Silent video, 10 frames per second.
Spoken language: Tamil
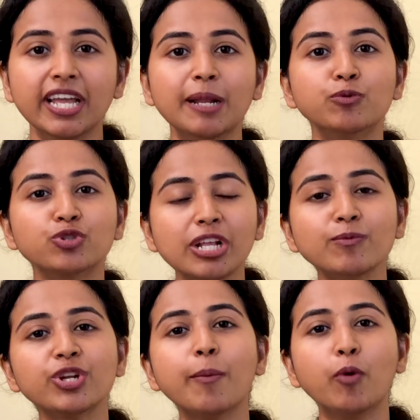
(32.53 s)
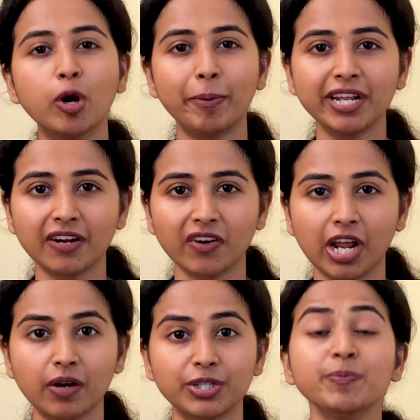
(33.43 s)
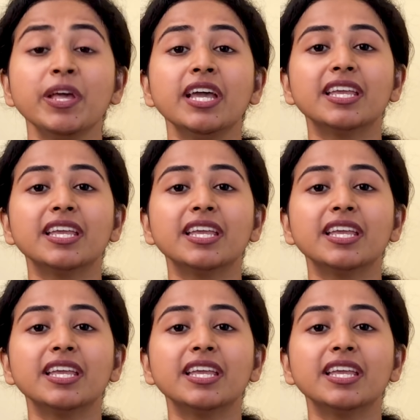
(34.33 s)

இல்லை முதல் முறையாக புக்கு படிக்கிறவங்களாகட்டும்